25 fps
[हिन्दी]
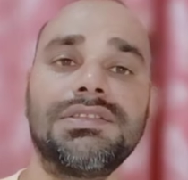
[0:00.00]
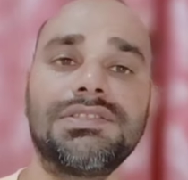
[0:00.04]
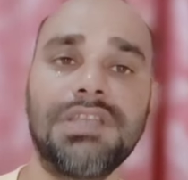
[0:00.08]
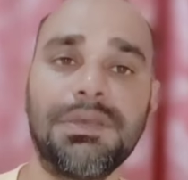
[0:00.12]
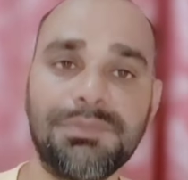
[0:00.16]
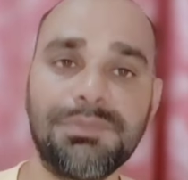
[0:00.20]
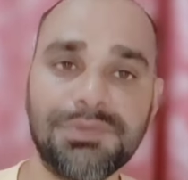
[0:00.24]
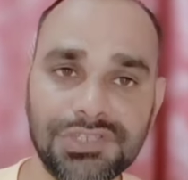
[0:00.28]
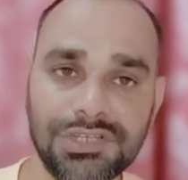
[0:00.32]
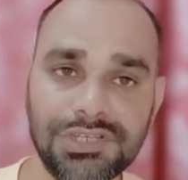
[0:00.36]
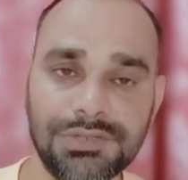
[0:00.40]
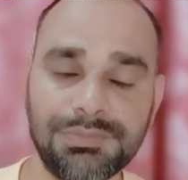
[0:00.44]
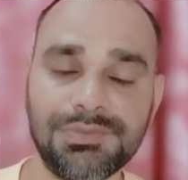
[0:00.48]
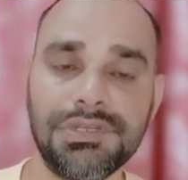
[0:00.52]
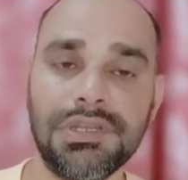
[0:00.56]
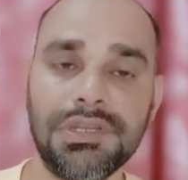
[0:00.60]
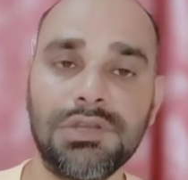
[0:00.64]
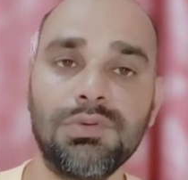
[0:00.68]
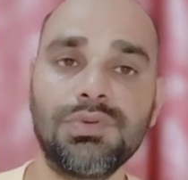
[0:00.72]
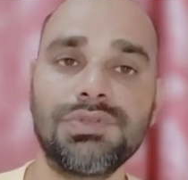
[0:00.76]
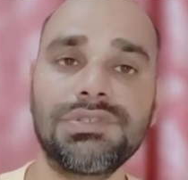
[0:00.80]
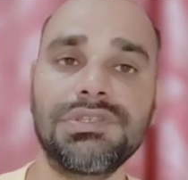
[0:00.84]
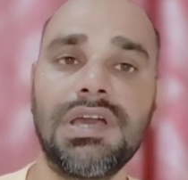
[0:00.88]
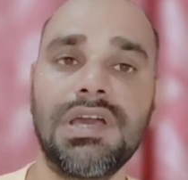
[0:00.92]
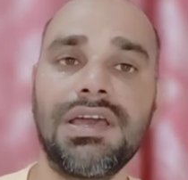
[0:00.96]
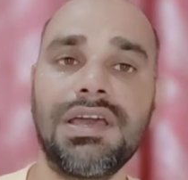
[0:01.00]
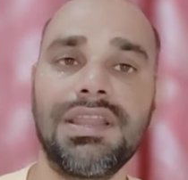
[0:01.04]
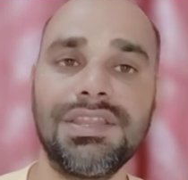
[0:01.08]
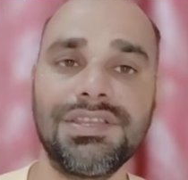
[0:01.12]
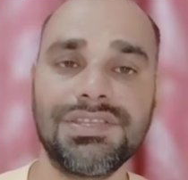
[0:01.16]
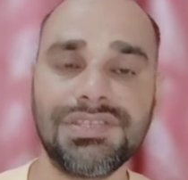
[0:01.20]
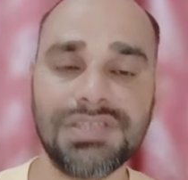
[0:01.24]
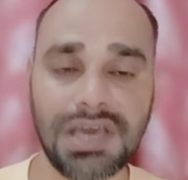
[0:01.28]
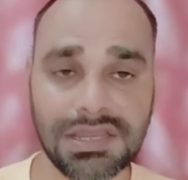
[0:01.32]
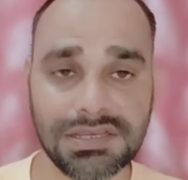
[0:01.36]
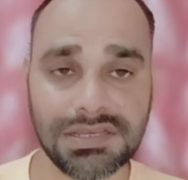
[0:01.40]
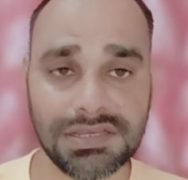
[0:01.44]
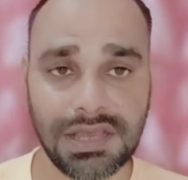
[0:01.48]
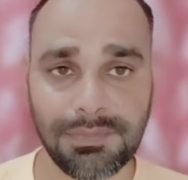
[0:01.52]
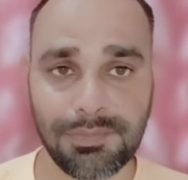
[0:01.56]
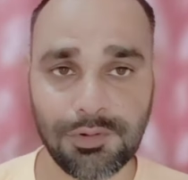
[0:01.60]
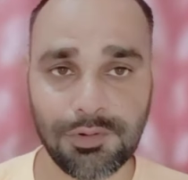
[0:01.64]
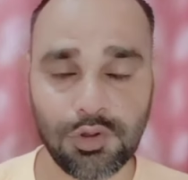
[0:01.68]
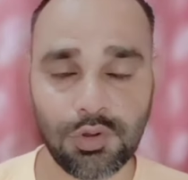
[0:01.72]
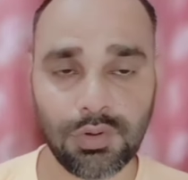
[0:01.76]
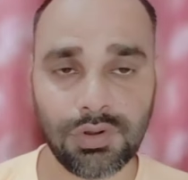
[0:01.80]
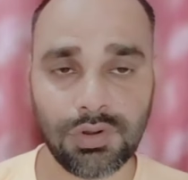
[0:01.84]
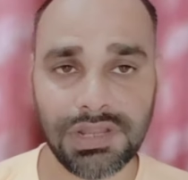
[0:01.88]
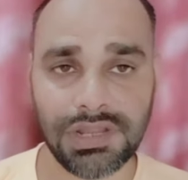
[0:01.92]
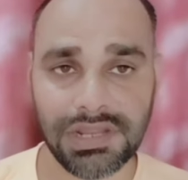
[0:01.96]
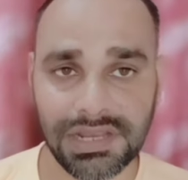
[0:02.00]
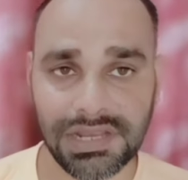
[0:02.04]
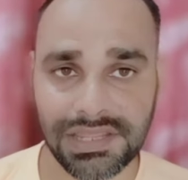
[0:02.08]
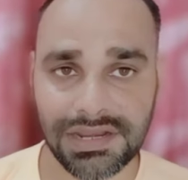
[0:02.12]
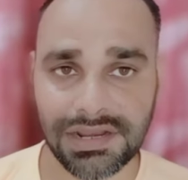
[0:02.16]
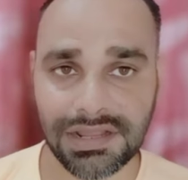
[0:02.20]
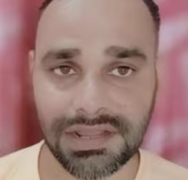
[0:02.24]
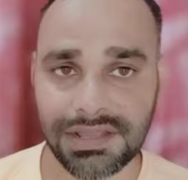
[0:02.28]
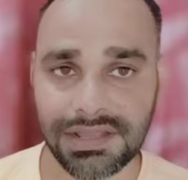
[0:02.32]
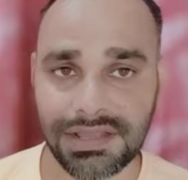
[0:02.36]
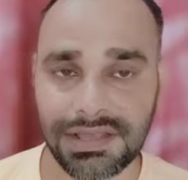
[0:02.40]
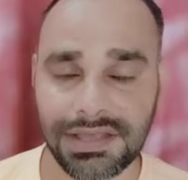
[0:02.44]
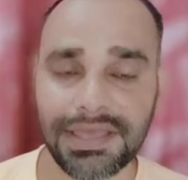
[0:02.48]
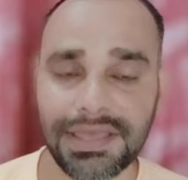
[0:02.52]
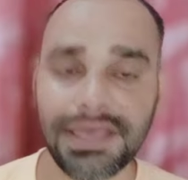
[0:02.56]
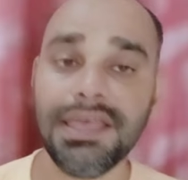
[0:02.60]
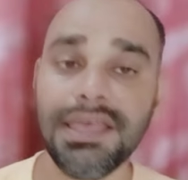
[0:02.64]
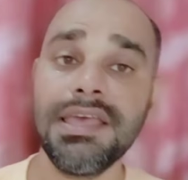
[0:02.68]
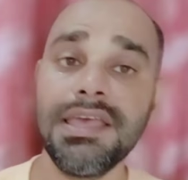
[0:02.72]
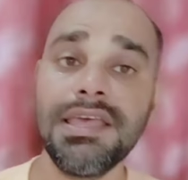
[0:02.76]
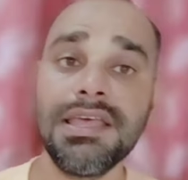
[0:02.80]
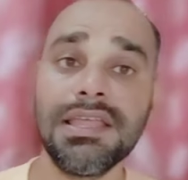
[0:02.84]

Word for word: सब्सक्रिप्शन उसका रिचार्ज आप लोगों ने ले रखा है